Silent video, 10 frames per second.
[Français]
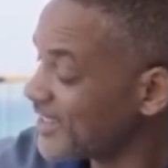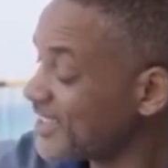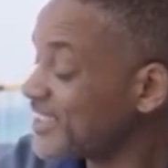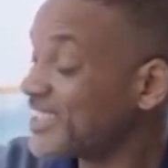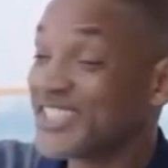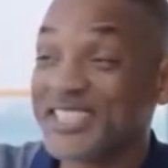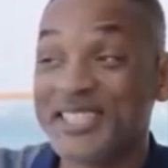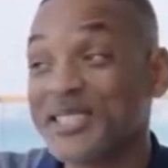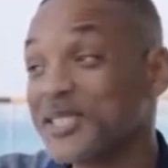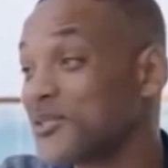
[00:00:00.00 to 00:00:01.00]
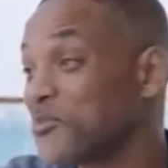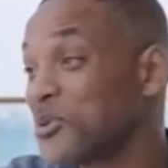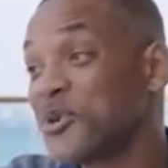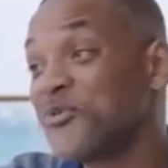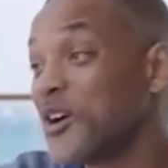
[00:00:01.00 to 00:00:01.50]
this is this is
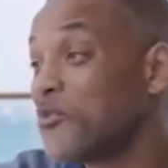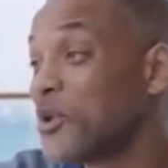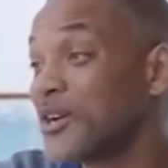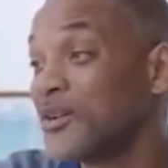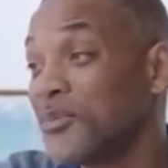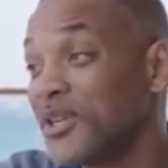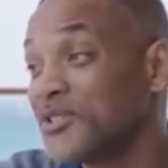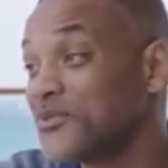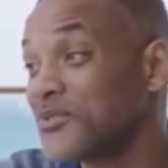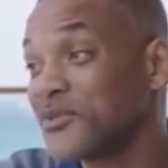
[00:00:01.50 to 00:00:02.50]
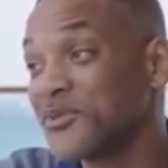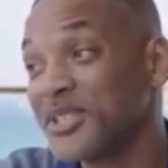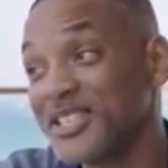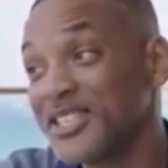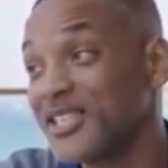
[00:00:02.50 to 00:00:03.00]
beautiful. I've wanted to meet you for a
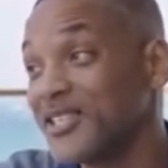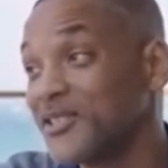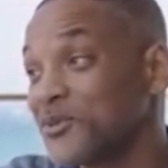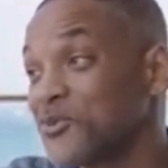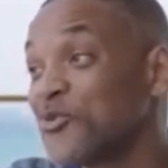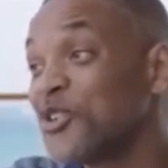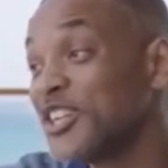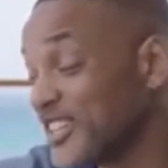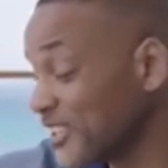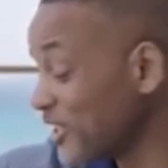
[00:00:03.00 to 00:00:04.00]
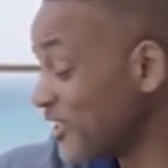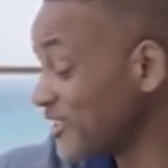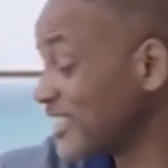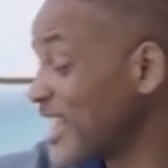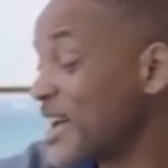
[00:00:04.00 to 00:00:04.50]
really, really
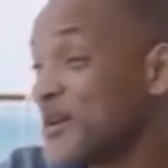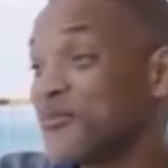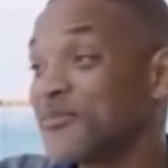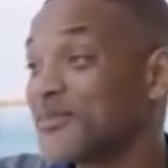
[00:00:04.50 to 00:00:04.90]
long time,